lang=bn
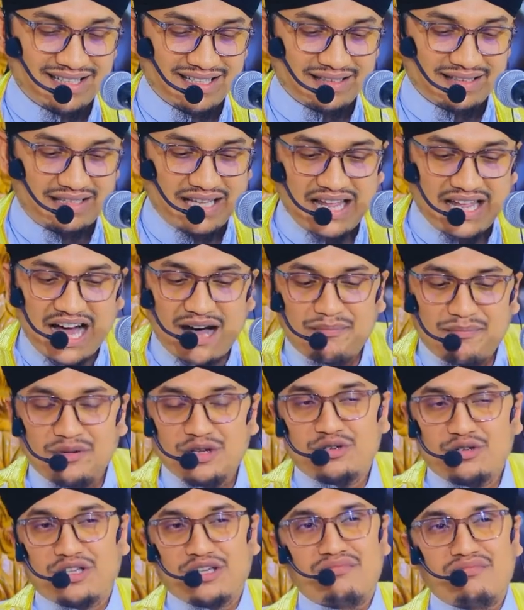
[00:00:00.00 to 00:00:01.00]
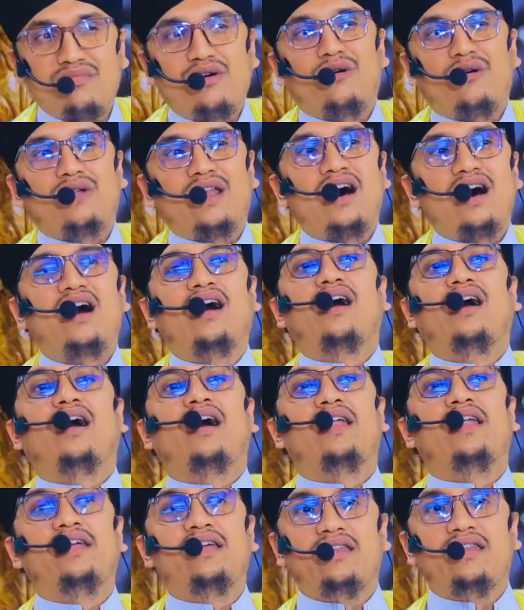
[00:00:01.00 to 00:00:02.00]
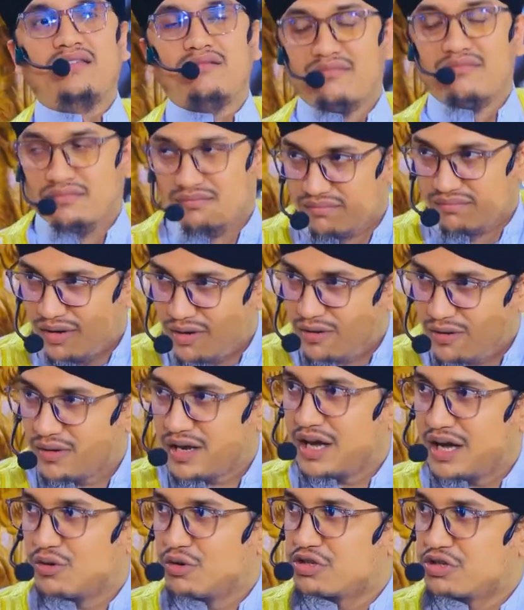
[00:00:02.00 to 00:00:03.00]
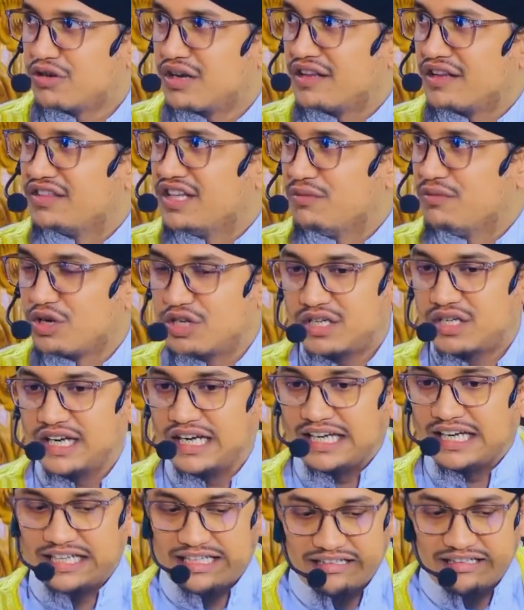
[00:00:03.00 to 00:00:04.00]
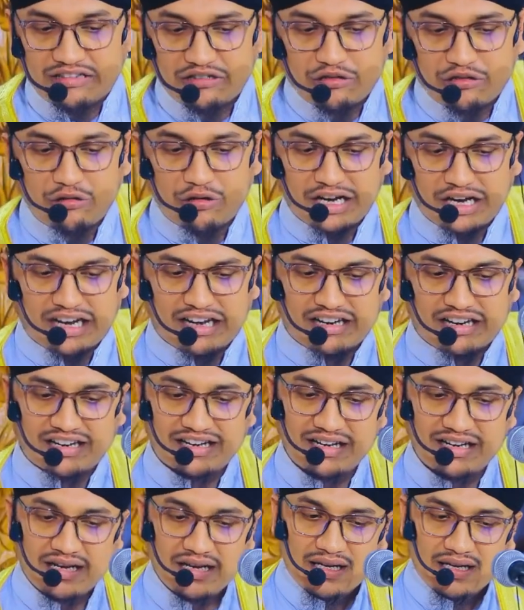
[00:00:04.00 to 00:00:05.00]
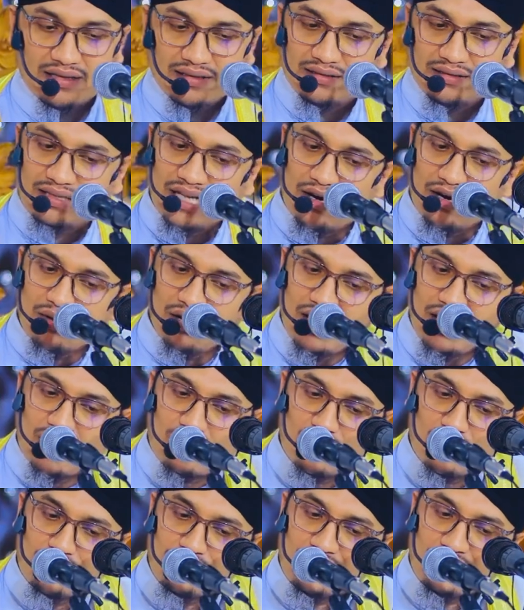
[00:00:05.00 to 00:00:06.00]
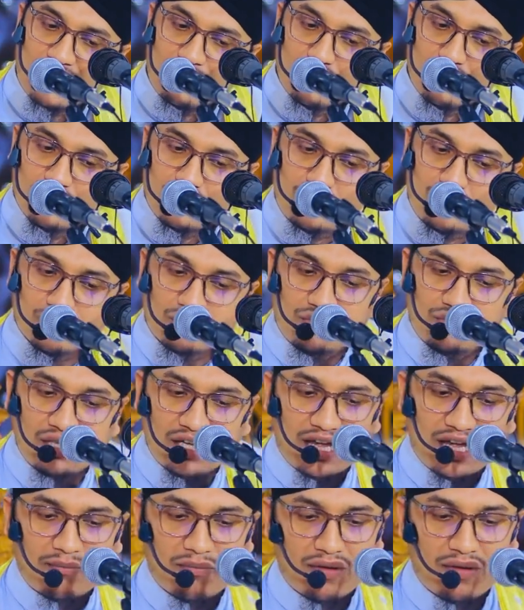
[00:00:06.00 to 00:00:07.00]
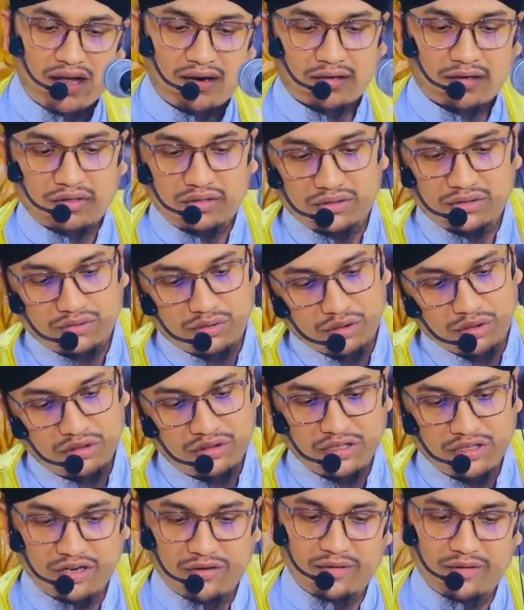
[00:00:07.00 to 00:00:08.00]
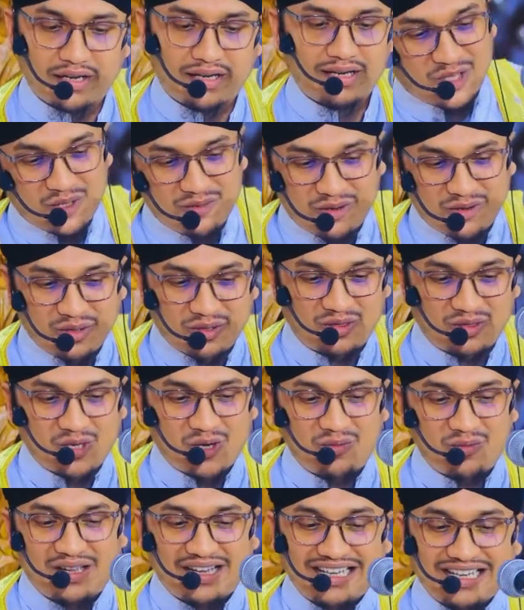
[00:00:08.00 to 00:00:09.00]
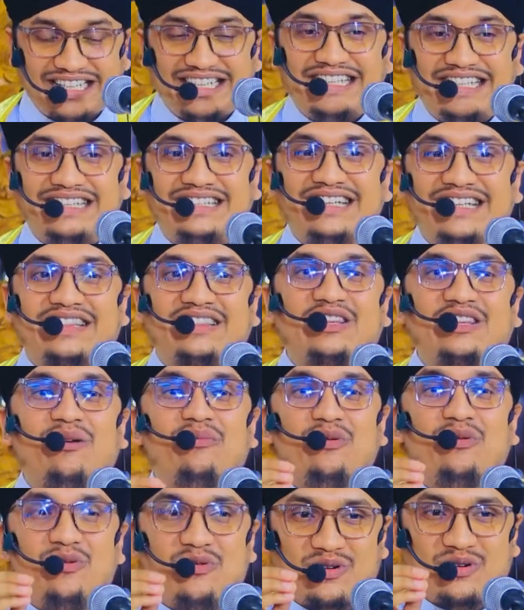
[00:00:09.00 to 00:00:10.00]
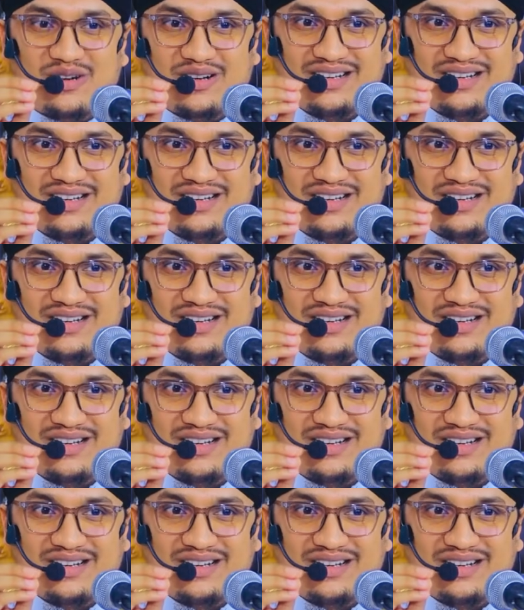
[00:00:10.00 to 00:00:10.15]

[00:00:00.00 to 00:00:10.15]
তাহলে আপনি যদি মৌলা আলীর মৌলা ঘোষণার দিবসকে ঈদ করেন তাহলে এখন তাবুক যুদ্ধের আপনার করতে হবে অথবা করতে হবে ঈদের তাবুক